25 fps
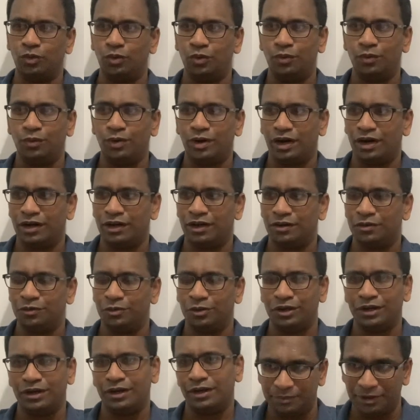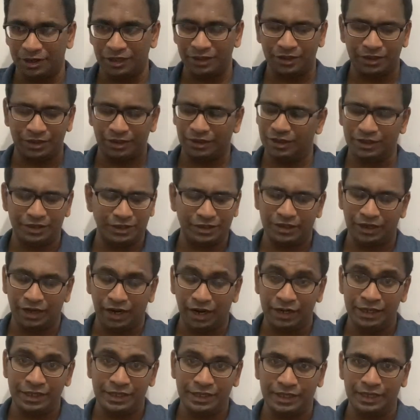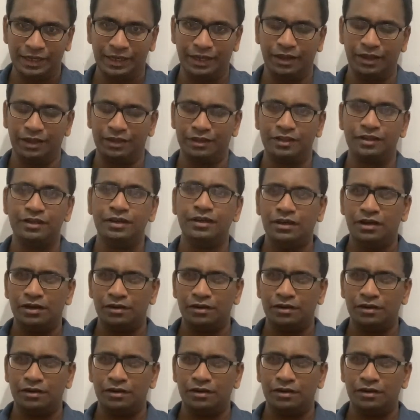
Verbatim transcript: உருவான உடனே மனிதர்களுக்கு அடிக்க இயலாது